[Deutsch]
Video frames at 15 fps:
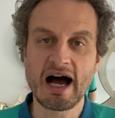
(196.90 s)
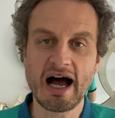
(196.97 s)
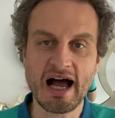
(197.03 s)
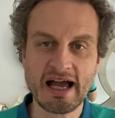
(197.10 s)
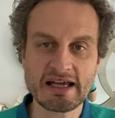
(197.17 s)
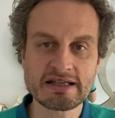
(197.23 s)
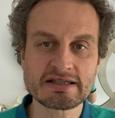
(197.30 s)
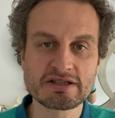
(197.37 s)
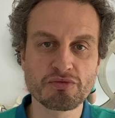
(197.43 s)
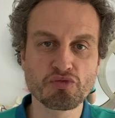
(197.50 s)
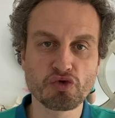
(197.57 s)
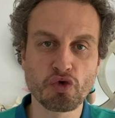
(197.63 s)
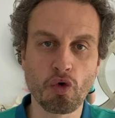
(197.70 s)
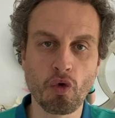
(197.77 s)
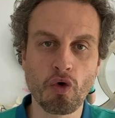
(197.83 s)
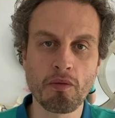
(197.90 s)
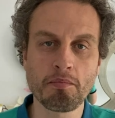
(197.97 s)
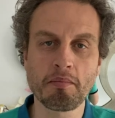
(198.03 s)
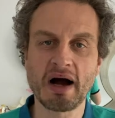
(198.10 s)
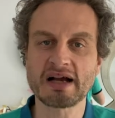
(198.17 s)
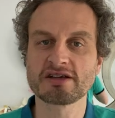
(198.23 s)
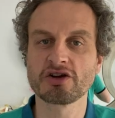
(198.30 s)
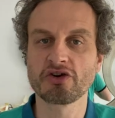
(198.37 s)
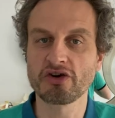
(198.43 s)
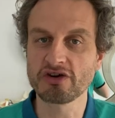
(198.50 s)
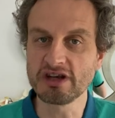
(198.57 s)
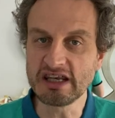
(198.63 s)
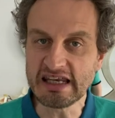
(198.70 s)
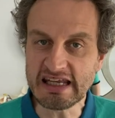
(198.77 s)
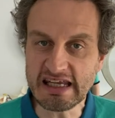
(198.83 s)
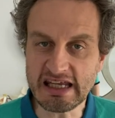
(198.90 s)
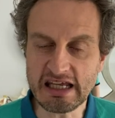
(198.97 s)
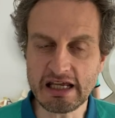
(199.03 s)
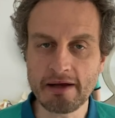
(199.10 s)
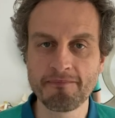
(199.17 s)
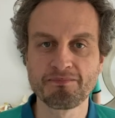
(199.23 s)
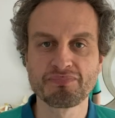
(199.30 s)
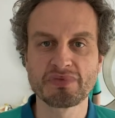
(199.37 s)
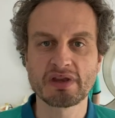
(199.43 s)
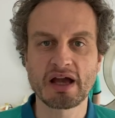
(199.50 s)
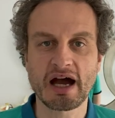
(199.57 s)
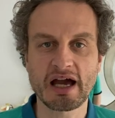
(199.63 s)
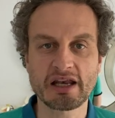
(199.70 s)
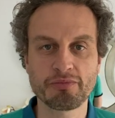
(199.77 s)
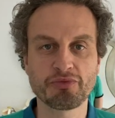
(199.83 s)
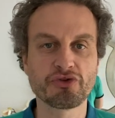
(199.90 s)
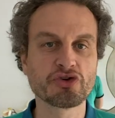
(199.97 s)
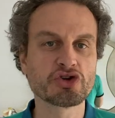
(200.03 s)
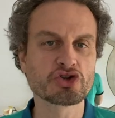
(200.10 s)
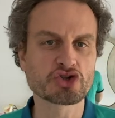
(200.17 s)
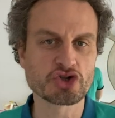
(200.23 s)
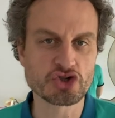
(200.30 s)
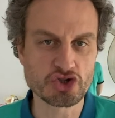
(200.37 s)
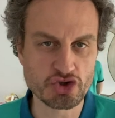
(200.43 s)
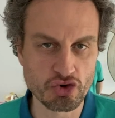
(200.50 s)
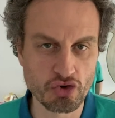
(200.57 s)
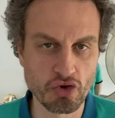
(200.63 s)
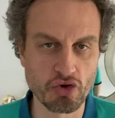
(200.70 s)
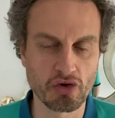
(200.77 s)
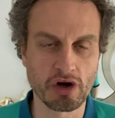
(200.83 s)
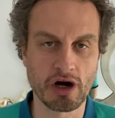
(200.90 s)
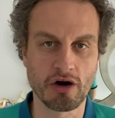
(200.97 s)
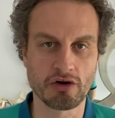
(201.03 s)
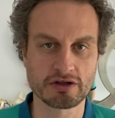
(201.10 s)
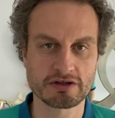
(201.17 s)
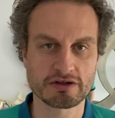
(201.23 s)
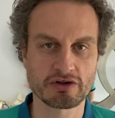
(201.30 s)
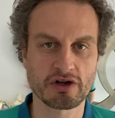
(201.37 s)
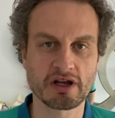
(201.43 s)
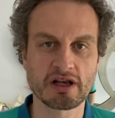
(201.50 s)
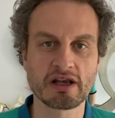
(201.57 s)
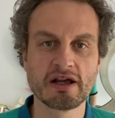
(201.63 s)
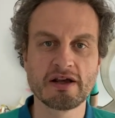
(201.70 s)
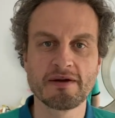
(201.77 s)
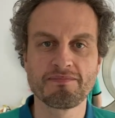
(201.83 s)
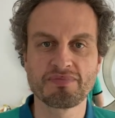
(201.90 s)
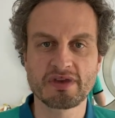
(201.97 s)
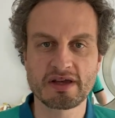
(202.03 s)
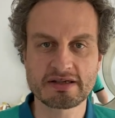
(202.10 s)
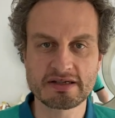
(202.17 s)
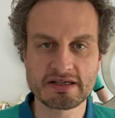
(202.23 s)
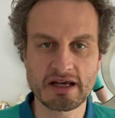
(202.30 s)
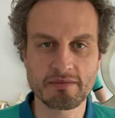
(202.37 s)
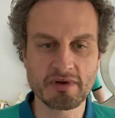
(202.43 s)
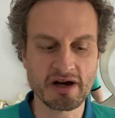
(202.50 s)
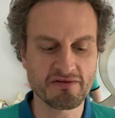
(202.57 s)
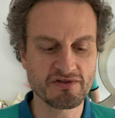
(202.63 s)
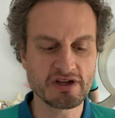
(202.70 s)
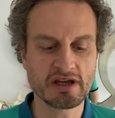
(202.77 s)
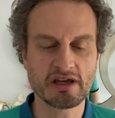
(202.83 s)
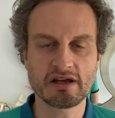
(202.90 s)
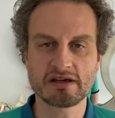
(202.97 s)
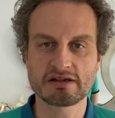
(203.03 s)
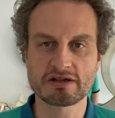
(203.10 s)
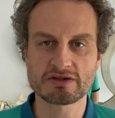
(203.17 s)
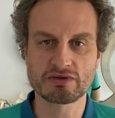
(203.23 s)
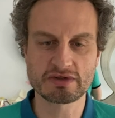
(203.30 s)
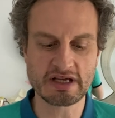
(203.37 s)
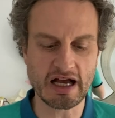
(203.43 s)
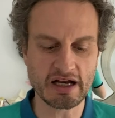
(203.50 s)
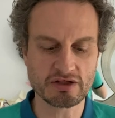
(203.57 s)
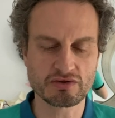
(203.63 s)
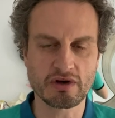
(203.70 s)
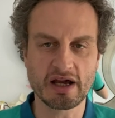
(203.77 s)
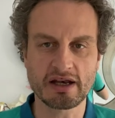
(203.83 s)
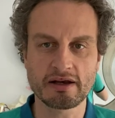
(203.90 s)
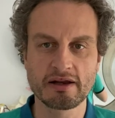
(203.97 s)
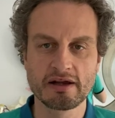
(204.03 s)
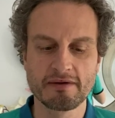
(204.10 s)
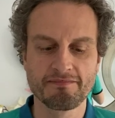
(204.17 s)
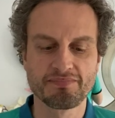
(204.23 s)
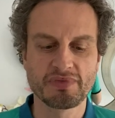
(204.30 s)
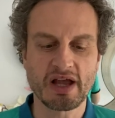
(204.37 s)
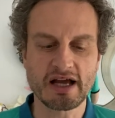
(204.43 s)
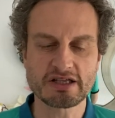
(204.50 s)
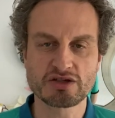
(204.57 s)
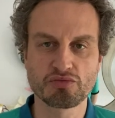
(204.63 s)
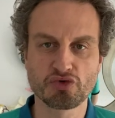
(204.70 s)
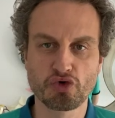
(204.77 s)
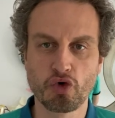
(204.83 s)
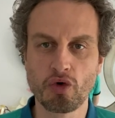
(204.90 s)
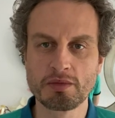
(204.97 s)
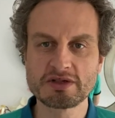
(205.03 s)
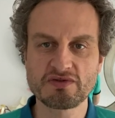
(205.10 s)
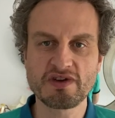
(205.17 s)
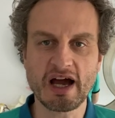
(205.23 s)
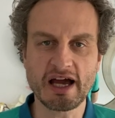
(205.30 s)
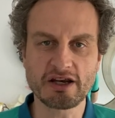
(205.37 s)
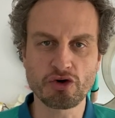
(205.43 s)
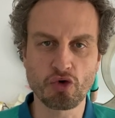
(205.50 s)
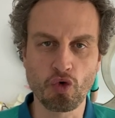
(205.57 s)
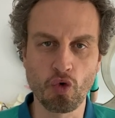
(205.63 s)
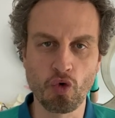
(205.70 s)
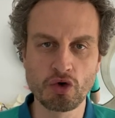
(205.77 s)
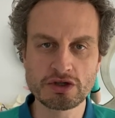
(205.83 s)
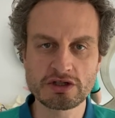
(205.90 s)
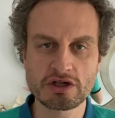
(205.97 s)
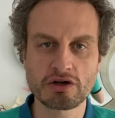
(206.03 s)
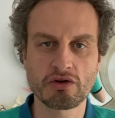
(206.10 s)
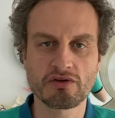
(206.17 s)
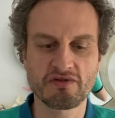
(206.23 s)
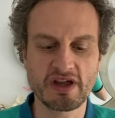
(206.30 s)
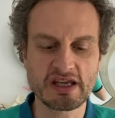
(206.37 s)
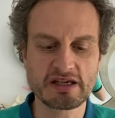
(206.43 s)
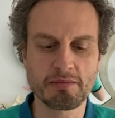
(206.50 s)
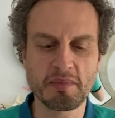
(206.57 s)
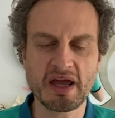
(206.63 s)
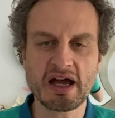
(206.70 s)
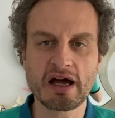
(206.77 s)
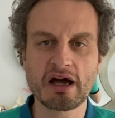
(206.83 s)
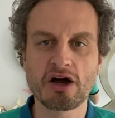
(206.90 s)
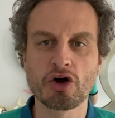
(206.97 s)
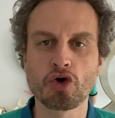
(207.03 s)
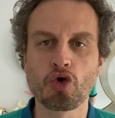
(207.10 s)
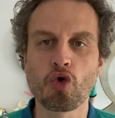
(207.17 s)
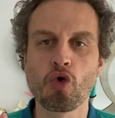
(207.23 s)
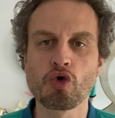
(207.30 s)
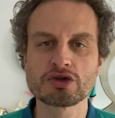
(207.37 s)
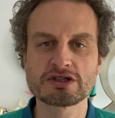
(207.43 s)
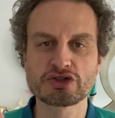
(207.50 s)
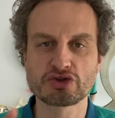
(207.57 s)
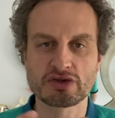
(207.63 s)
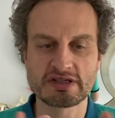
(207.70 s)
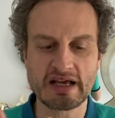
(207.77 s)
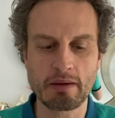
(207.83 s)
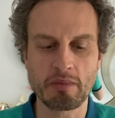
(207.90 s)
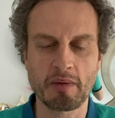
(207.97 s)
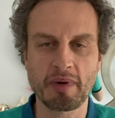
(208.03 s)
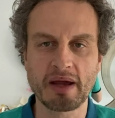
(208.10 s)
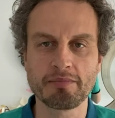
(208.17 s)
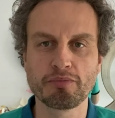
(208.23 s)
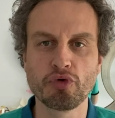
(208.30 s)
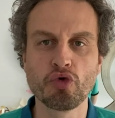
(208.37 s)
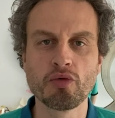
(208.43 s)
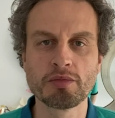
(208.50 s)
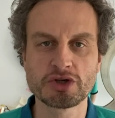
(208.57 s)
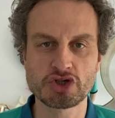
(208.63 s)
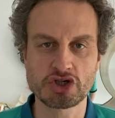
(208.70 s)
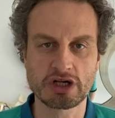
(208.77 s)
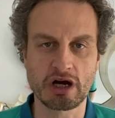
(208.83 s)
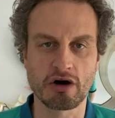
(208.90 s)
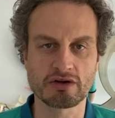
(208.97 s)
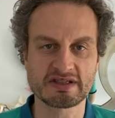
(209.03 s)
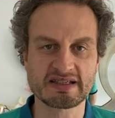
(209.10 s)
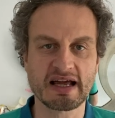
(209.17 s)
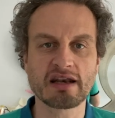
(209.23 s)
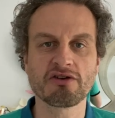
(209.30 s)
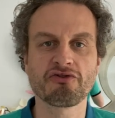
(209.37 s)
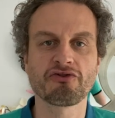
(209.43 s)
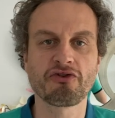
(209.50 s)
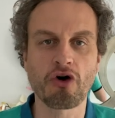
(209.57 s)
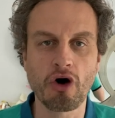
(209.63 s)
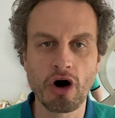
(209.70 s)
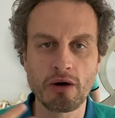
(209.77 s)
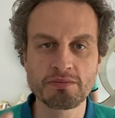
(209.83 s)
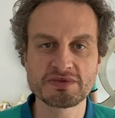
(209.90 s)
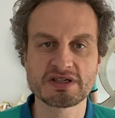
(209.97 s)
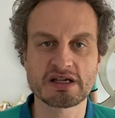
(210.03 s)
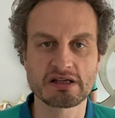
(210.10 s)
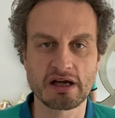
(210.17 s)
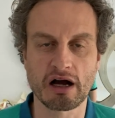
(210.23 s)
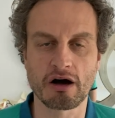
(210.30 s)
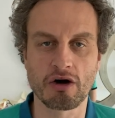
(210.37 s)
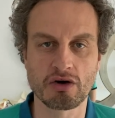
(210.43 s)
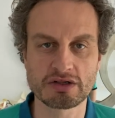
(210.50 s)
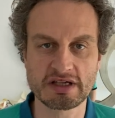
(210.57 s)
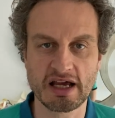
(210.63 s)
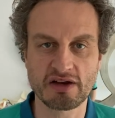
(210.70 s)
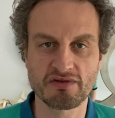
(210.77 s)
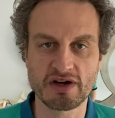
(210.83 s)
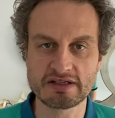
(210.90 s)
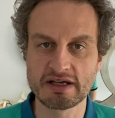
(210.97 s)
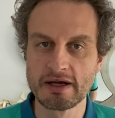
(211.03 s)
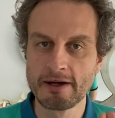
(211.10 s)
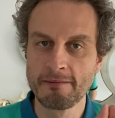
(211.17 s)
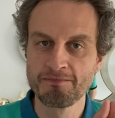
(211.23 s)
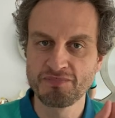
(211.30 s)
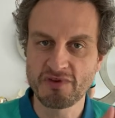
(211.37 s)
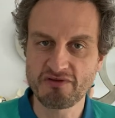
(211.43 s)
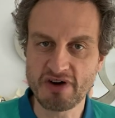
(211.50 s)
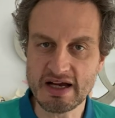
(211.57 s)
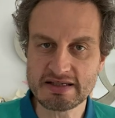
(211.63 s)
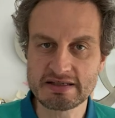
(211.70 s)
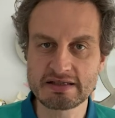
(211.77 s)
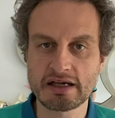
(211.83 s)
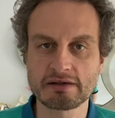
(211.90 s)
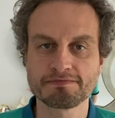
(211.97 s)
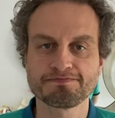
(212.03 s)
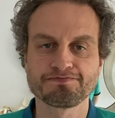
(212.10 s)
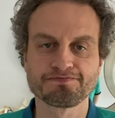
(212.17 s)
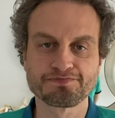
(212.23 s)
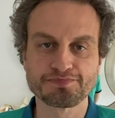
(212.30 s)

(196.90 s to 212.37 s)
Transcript: Ein Symptom macht ja noch nie eine psychische Störung aus, sondern es ist immer, wie ich das so sage, so ein, ein Symptom ist wie eine Rose und wenn ich mehrere Rosen zusammen habe, einen Blumenstrauß, dann formt sich daraus etwas, was dann